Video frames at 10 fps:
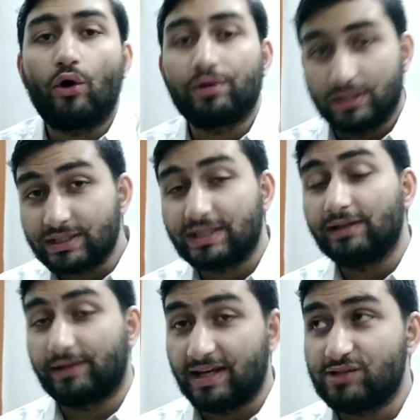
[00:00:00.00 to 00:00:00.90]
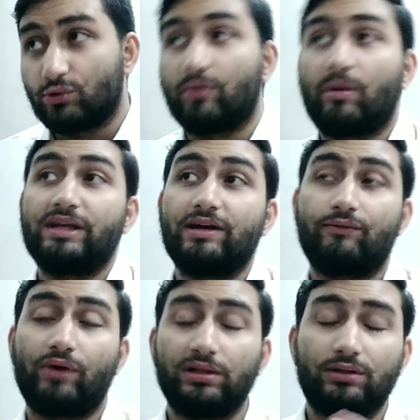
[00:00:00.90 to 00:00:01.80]
और इसकी रेंज होने वाली है
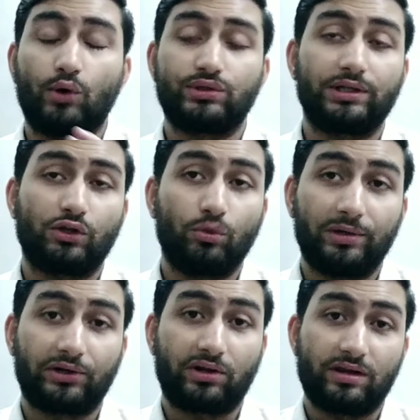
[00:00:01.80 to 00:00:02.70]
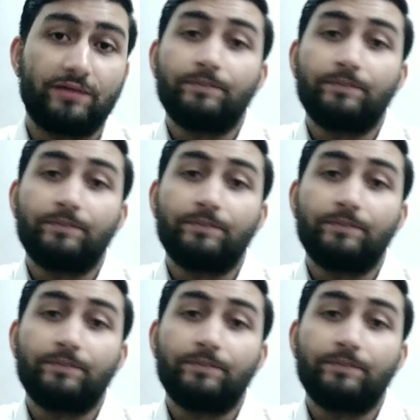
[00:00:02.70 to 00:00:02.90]
वन थाउजेंड किलोमीटर की